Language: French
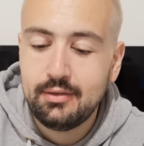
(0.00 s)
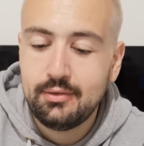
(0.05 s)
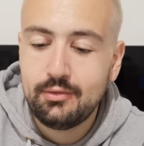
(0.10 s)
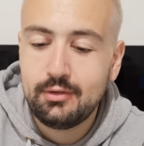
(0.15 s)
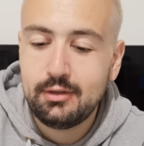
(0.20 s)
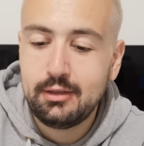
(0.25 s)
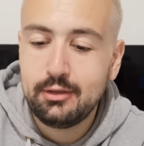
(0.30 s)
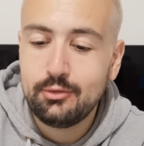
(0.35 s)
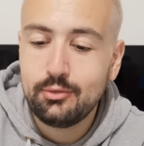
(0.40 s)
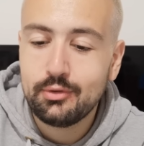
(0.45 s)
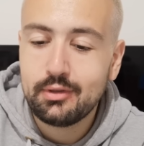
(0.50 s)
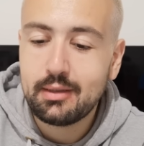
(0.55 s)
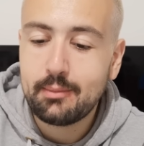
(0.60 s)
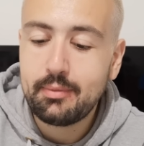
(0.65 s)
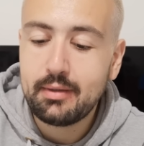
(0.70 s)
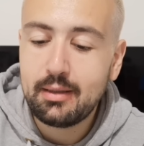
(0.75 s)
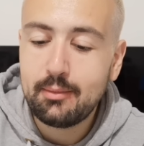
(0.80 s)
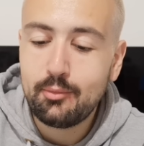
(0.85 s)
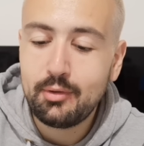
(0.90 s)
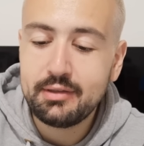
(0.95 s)
Voilà, donc
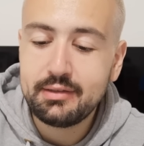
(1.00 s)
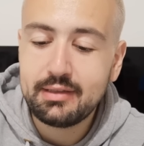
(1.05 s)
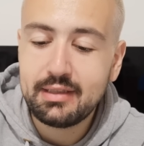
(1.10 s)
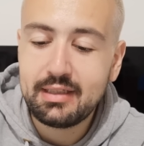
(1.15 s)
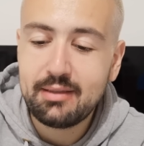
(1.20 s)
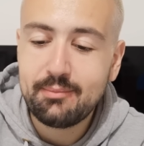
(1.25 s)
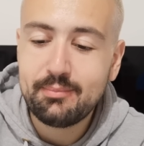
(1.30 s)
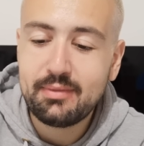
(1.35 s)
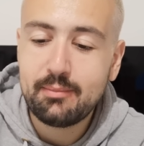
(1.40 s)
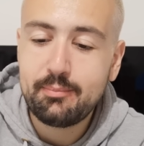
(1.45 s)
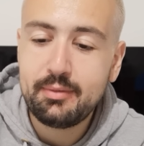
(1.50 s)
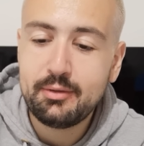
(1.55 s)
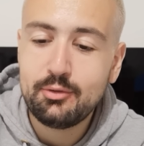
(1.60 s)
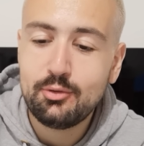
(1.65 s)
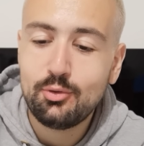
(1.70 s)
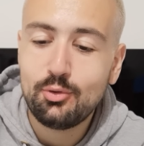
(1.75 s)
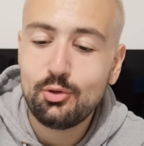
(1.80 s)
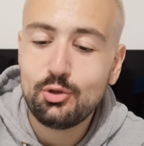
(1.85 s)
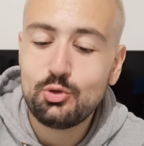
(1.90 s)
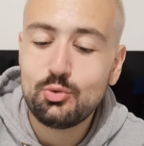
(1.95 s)
apparemment Ethan Mbappé
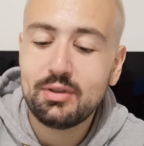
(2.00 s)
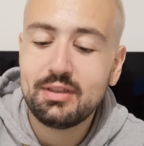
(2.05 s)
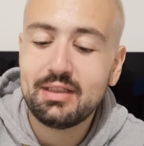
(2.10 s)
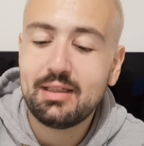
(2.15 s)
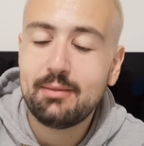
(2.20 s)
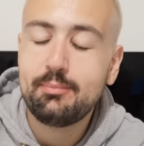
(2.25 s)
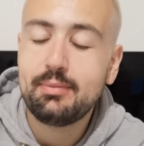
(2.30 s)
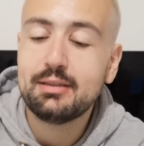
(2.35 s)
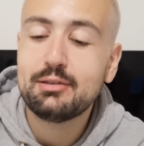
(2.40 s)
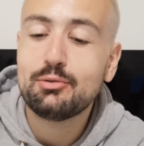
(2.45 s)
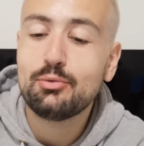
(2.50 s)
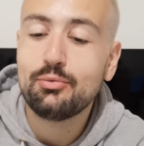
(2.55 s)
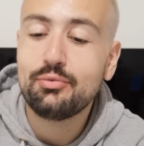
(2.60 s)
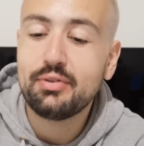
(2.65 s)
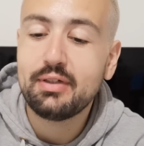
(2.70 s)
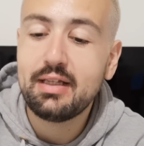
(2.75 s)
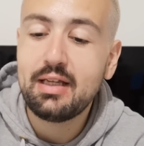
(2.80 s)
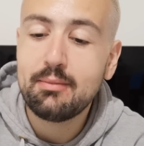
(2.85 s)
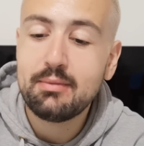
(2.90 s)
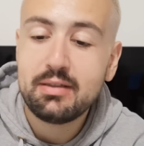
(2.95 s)
ne rejoindra pas son
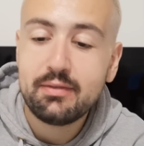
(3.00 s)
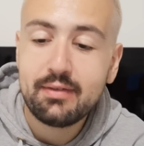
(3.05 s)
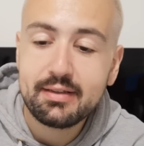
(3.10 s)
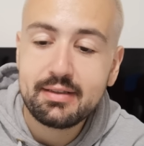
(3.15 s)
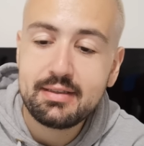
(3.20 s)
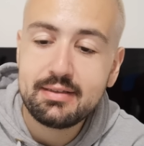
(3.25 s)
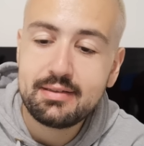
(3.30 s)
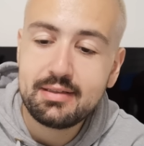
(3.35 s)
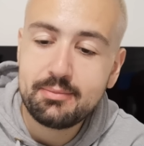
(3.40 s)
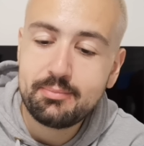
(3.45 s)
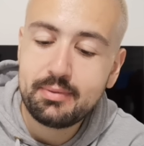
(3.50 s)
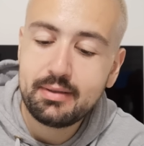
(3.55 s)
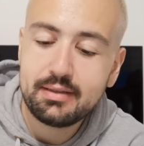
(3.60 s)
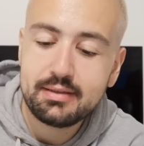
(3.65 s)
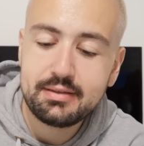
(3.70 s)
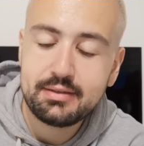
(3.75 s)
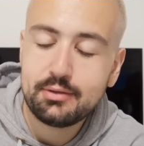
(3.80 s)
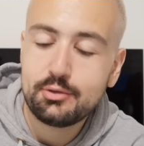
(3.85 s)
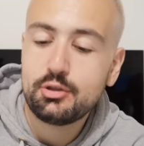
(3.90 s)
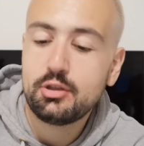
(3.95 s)
frère, mais il va quitter le
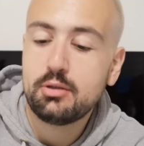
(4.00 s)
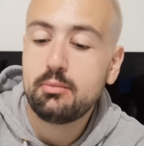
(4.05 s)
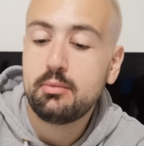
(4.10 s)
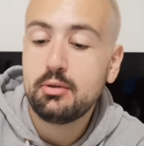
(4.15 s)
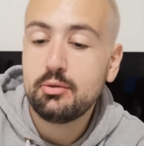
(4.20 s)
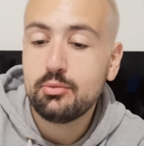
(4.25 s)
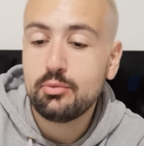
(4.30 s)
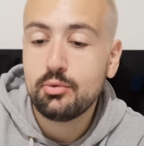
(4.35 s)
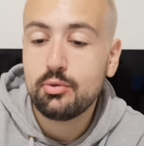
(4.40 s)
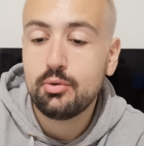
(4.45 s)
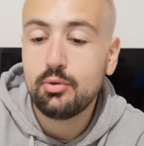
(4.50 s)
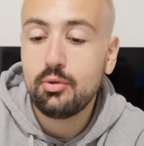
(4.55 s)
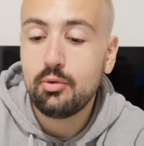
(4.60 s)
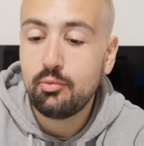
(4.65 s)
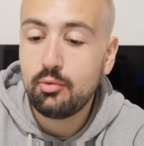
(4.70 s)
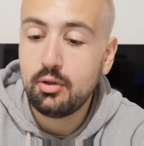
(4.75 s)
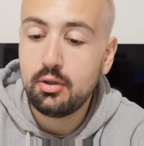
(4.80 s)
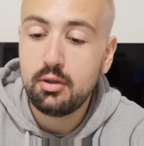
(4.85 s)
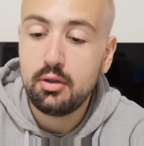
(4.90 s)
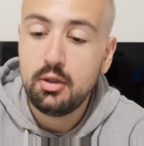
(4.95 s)
Paris Saint-Germain, donc euh,
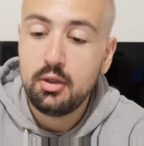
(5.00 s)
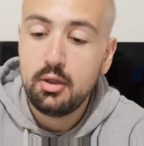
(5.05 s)
voilà.